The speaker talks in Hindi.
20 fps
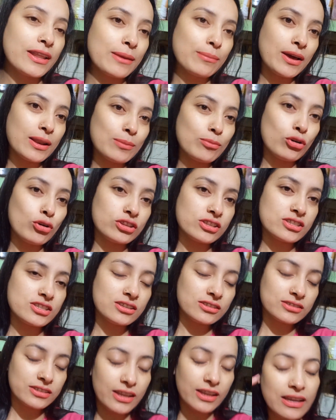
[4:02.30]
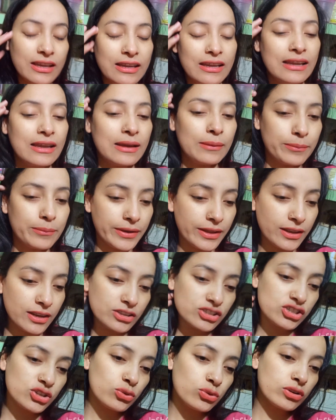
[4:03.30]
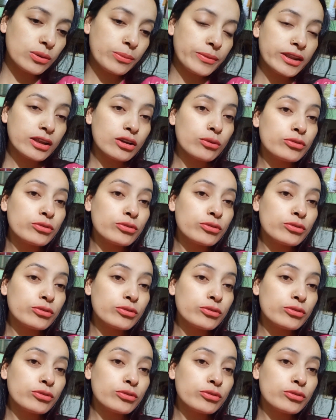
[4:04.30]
बाल बहुत अच्छे लगते हैं मेरे चीकू के मेरे को